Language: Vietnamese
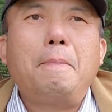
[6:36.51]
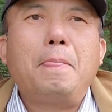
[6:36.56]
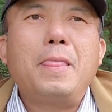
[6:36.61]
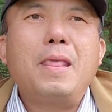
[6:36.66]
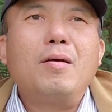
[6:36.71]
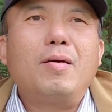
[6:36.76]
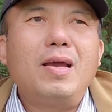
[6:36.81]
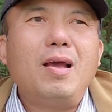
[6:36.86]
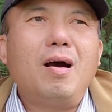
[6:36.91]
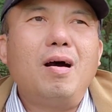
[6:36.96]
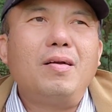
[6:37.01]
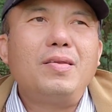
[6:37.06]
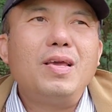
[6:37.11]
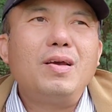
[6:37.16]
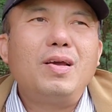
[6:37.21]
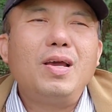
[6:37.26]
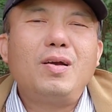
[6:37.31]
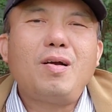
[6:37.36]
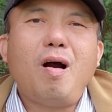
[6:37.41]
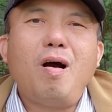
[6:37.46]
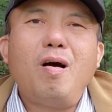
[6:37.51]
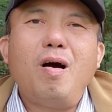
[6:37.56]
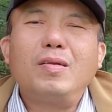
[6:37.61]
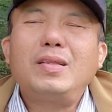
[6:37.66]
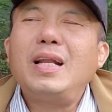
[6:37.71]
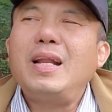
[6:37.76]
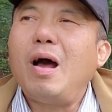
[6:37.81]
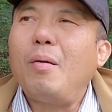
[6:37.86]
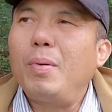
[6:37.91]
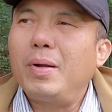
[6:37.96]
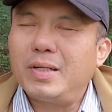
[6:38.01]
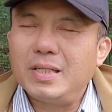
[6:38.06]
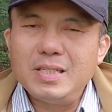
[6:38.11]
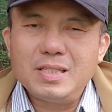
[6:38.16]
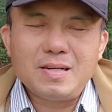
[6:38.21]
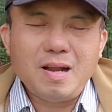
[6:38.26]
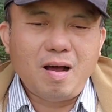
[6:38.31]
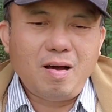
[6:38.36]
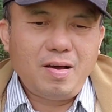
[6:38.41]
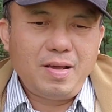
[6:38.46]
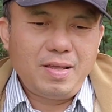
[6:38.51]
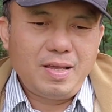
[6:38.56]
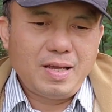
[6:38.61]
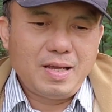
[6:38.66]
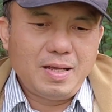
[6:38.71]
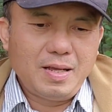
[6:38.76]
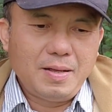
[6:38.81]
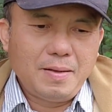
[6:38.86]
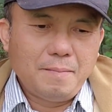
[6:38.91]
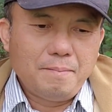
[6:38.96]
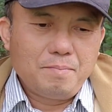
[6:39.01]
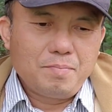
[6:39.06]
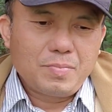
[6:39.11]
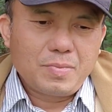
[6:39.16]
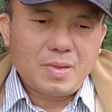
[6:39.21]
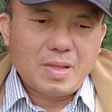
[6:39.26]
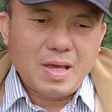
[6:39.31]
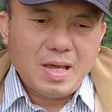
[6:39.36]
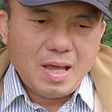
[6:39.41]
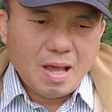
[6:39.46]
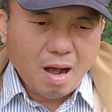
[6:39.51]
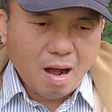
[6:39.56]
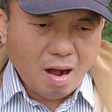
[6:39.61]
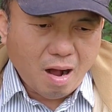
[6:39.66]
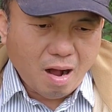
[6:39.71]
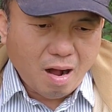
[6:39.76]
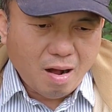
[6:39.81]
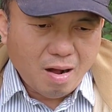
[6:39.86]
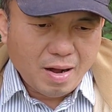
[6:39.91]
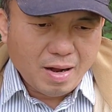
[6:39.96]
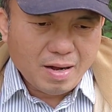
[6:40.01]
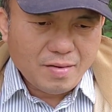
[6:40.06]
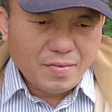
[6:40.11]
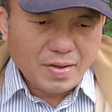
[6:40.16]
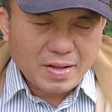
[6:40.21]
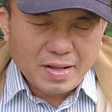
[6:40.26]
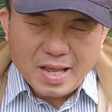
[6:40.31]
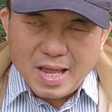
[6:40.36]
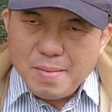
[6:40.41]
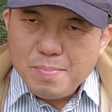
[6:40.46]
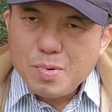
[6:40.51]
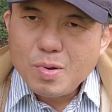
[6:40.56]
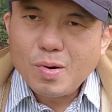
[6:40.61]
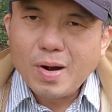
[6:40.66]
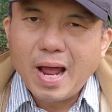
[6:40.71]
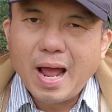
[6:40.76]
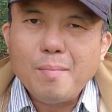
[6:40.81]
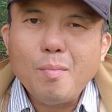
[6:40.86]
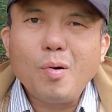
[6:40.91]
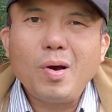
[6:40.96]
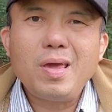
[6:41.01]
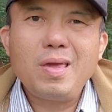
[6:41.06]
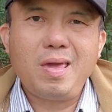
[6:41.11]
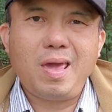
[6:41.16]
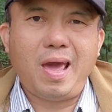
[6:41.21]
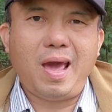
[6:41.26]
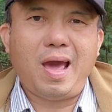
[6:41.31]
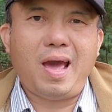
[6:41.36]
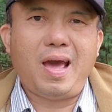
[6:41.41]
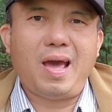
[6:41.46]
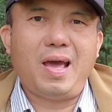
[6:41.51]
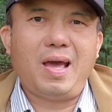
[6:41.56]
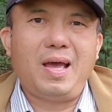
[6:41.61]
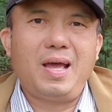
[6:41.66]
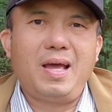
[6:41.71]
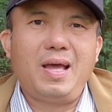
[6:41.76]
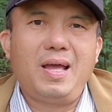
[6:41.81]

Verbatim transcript: nhiều khi họ nhiều khi con họ thích học cái trường đó nghe chưa thì họ phải kiếm cho ra một cái nhà